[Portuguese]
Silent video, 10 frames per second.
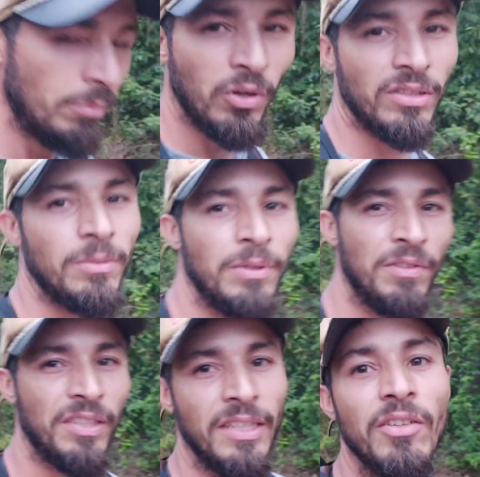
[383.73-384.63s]
mostra para
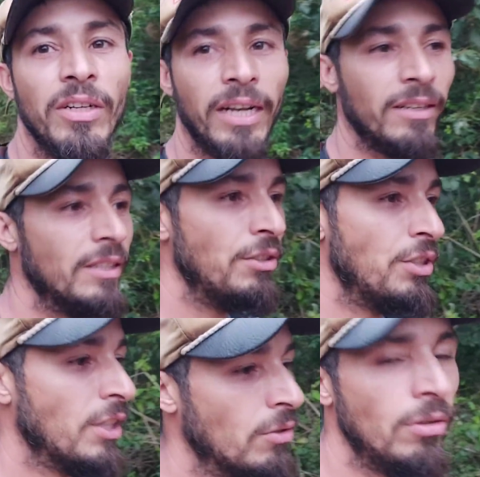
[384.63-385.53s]
vocês o horário que a gente
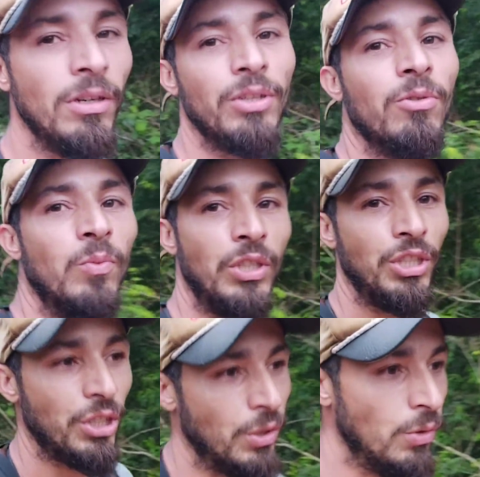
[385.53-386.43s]
chegou e como a
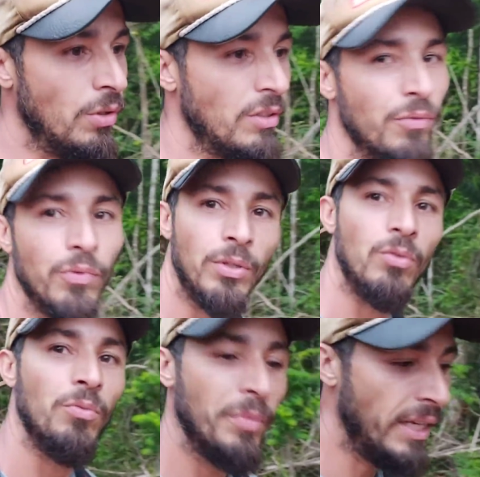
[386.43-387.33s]
gente chegou, se foi
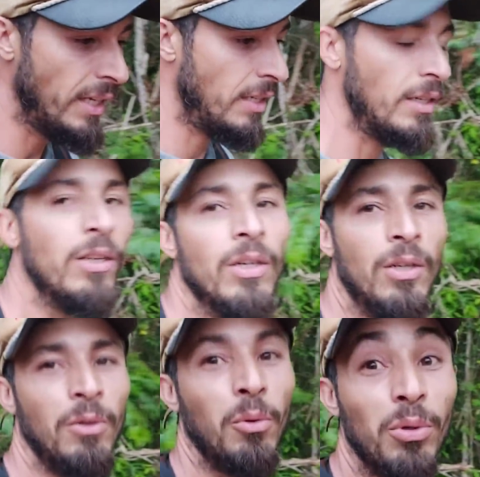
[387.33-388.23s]
tudo bem,
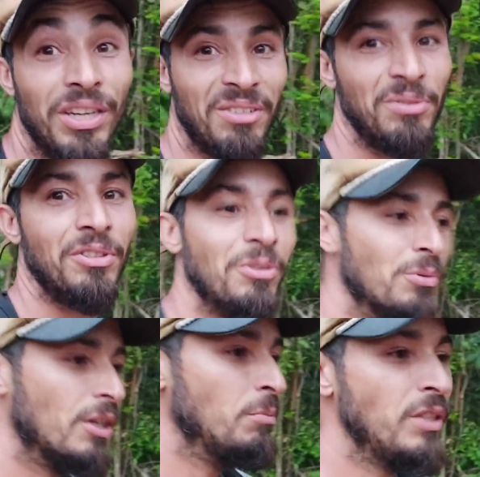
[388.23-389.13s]
o que aconteceu
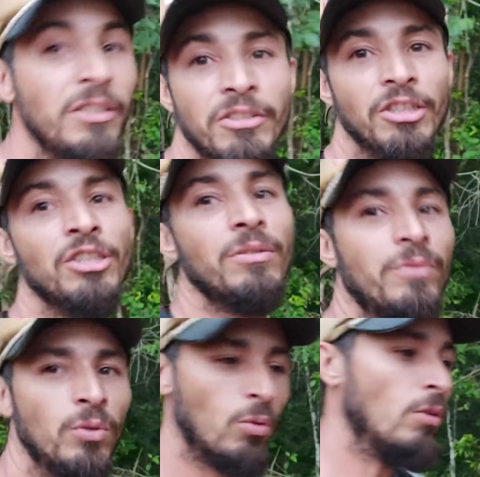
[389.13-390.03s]
no caminho, se a gente
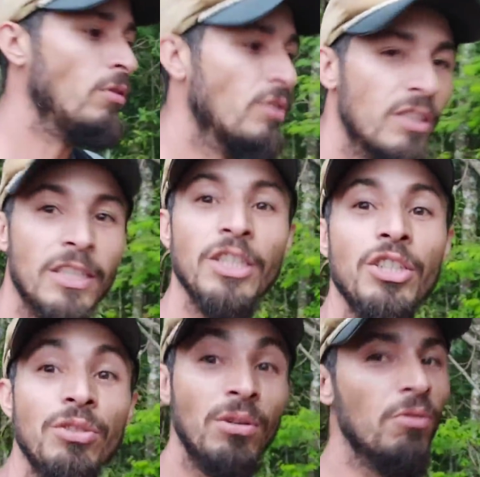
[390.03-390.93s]
viu onça, se a
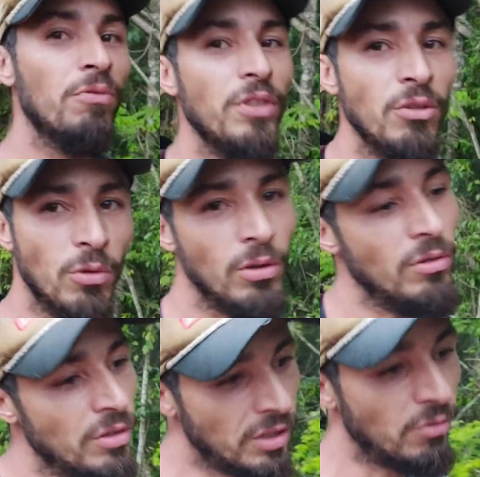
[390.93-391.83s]
gente não viu
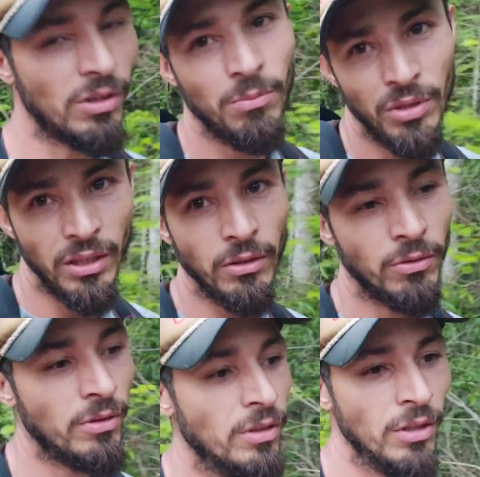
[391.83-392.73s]
onça no caminho.
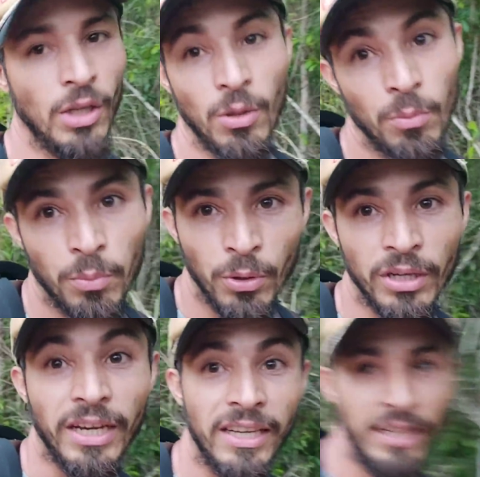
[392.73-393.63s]

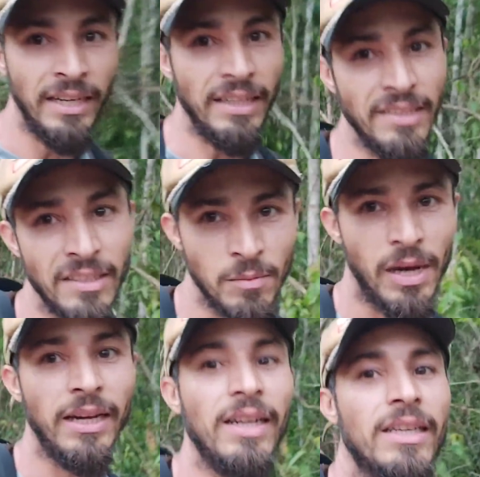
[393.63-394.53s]
Porque aqui nessas
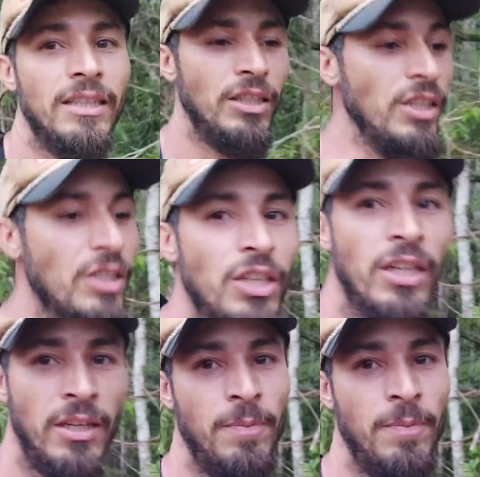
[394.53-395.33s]
matas aqui, gente,